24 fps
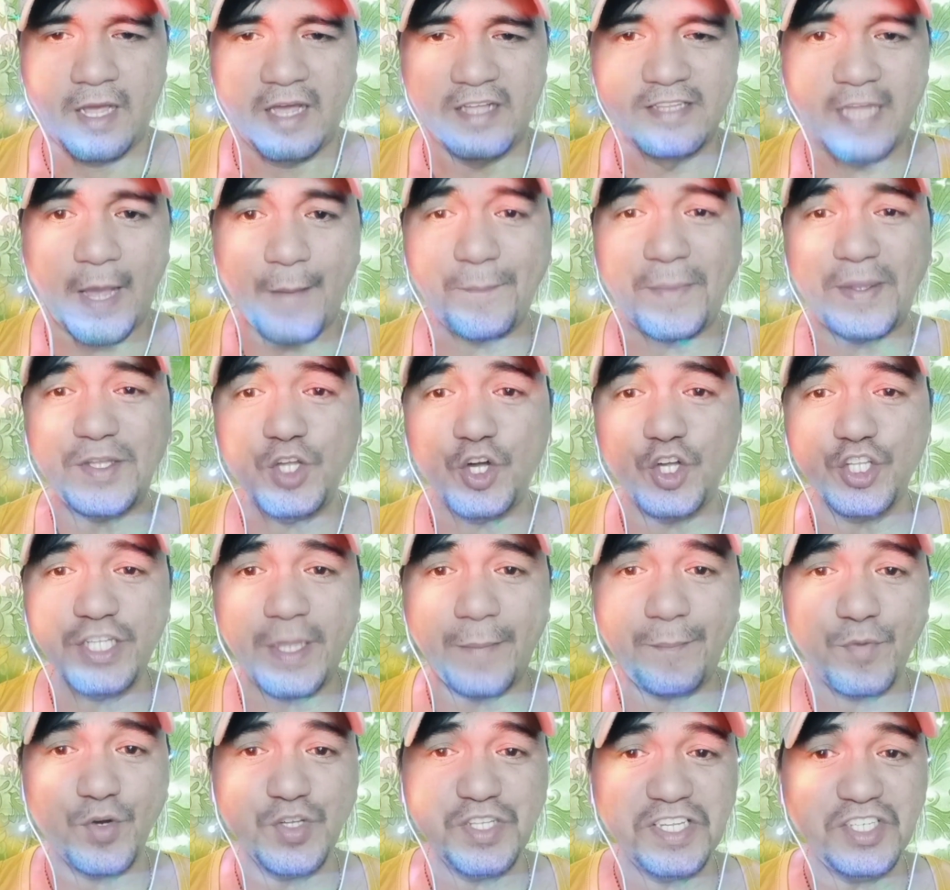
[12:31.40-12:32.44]
Napanood
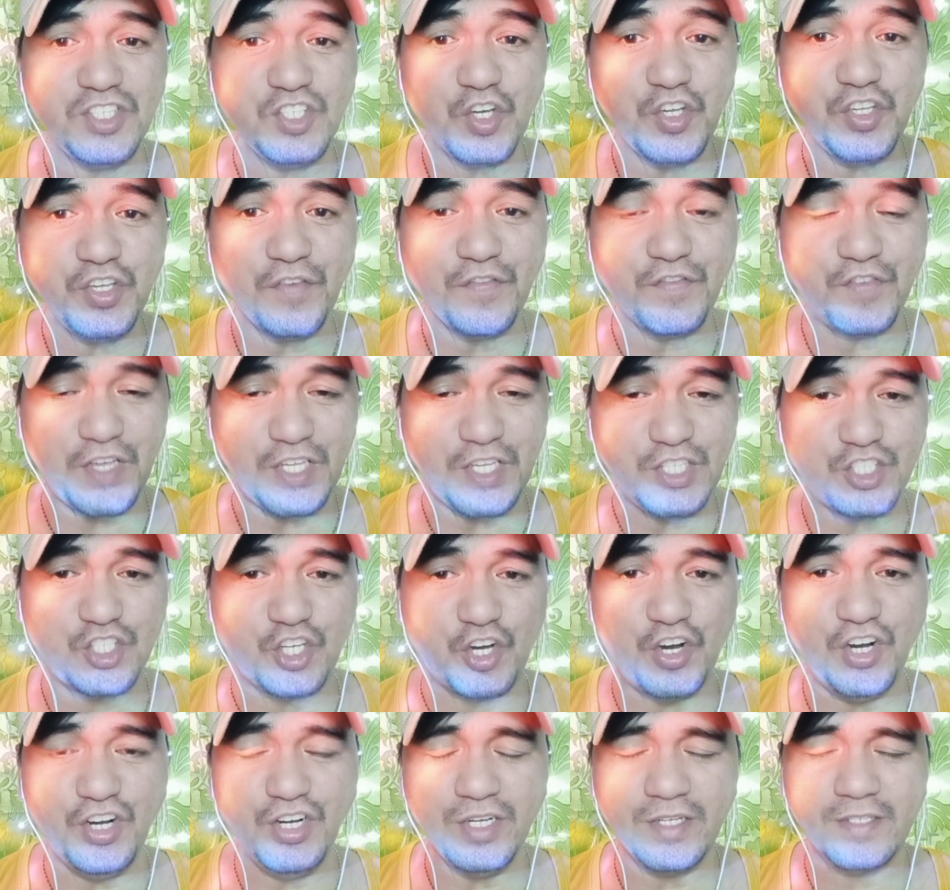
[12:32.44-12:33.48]
na po ninyo yung
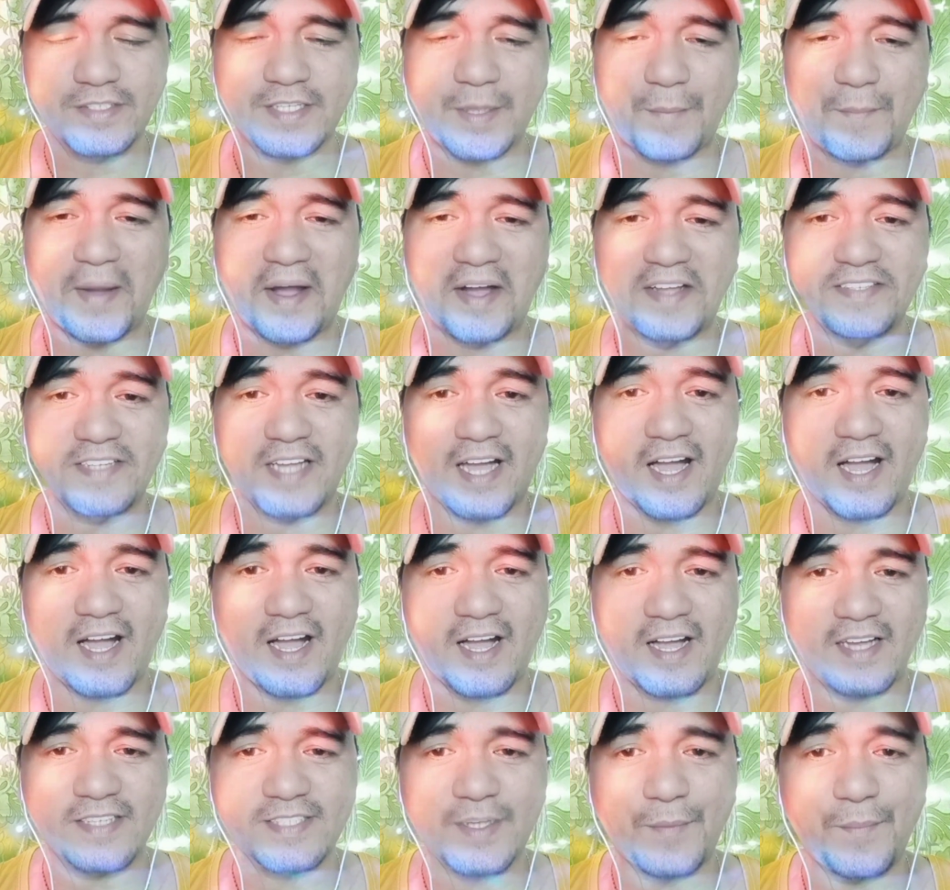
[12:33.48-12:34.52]
video sa mga na
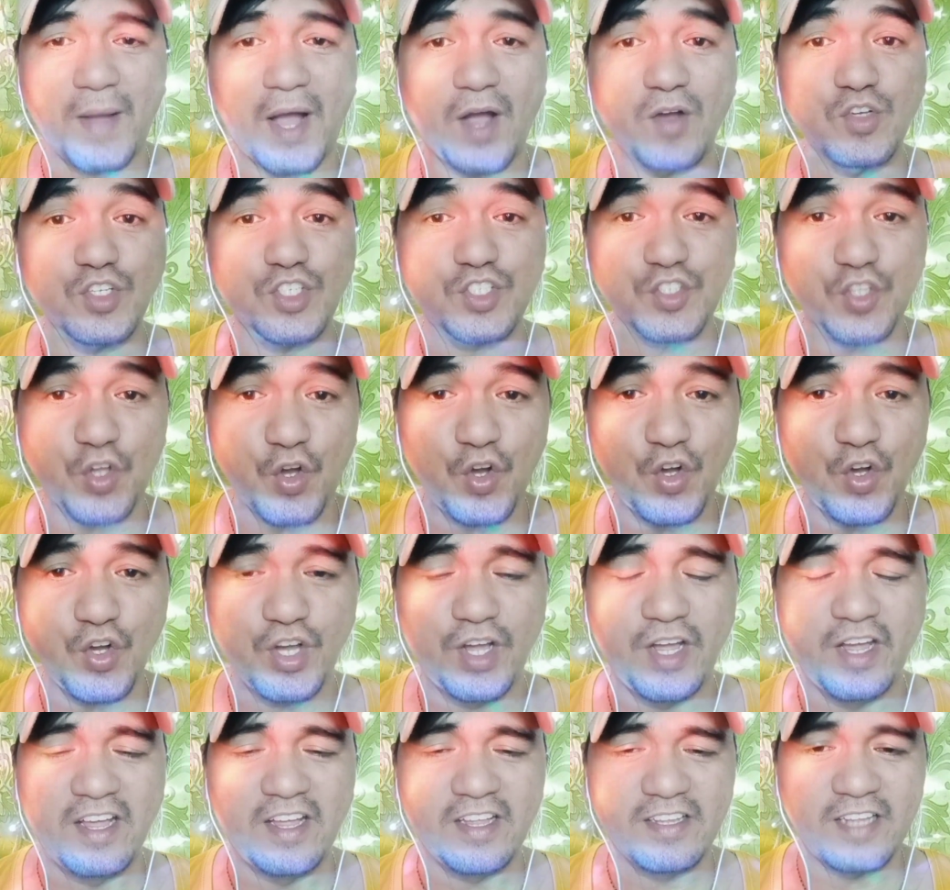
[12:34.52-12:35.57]
sa mga gusto
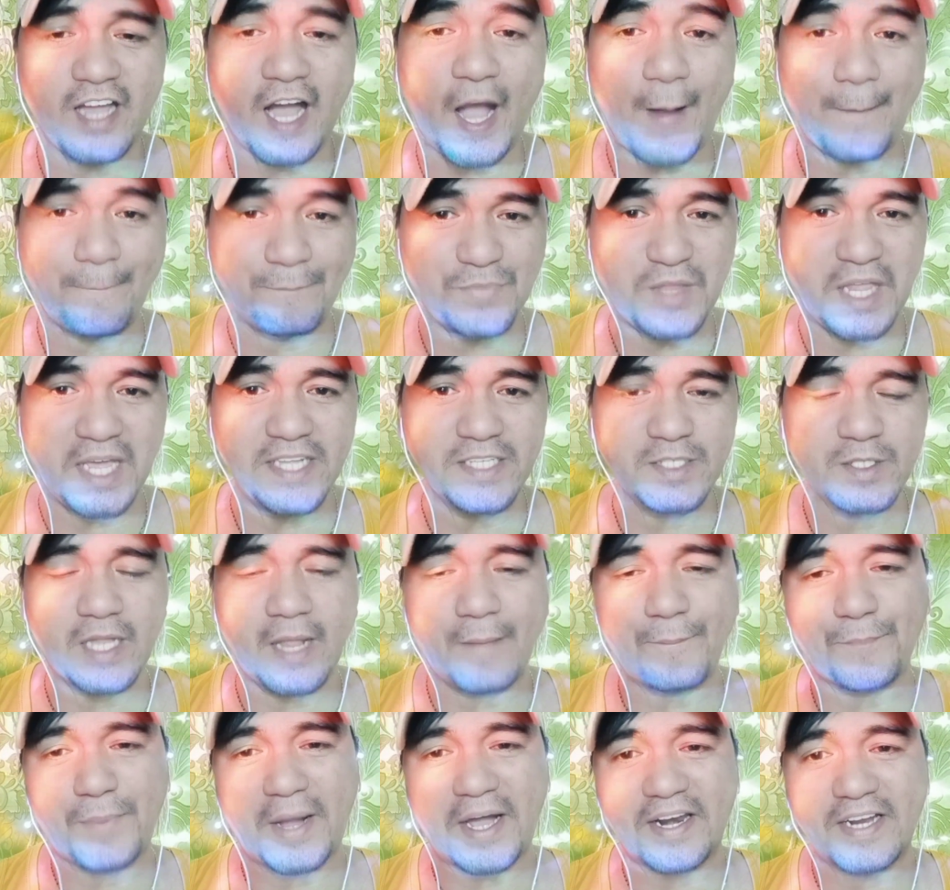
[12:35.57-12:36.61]
ng update
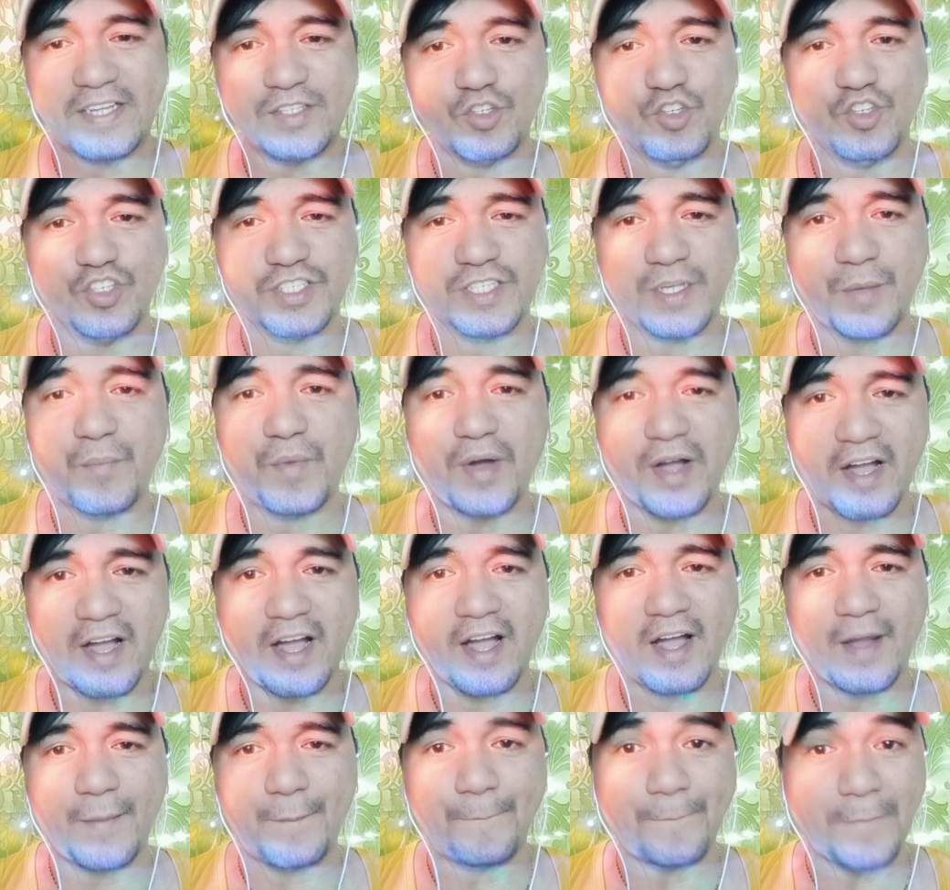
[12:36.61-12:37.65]
para dun sa
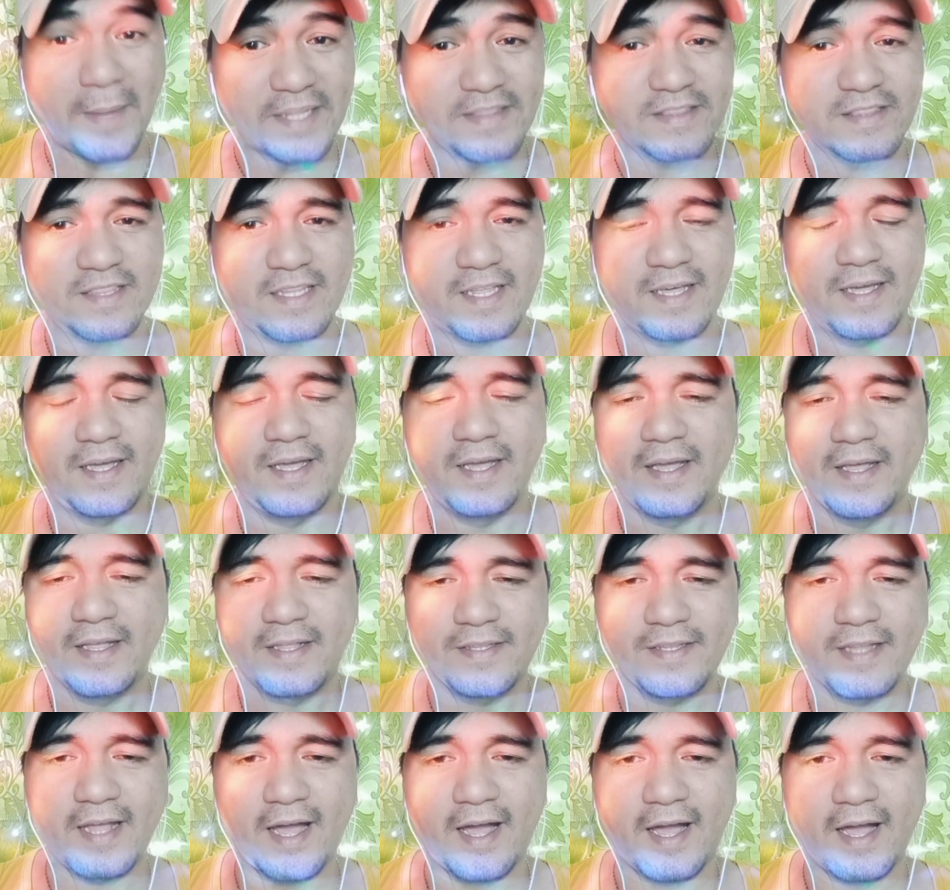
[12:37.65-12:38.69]
mga pet
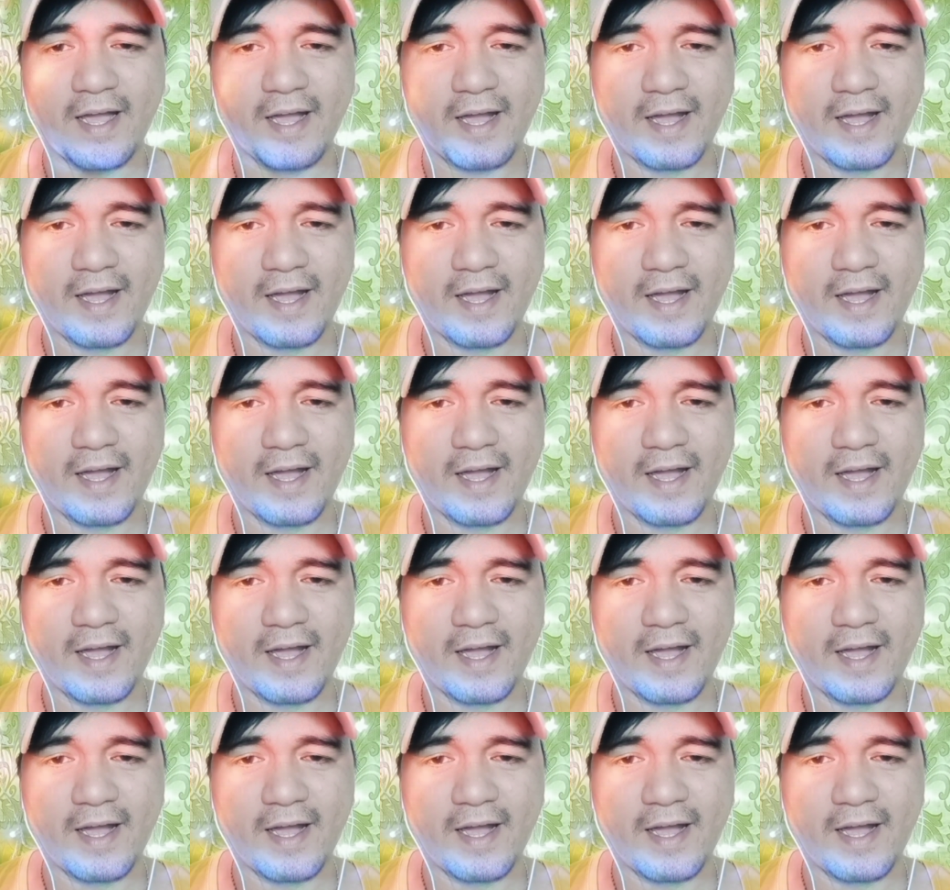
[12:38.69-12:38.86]
na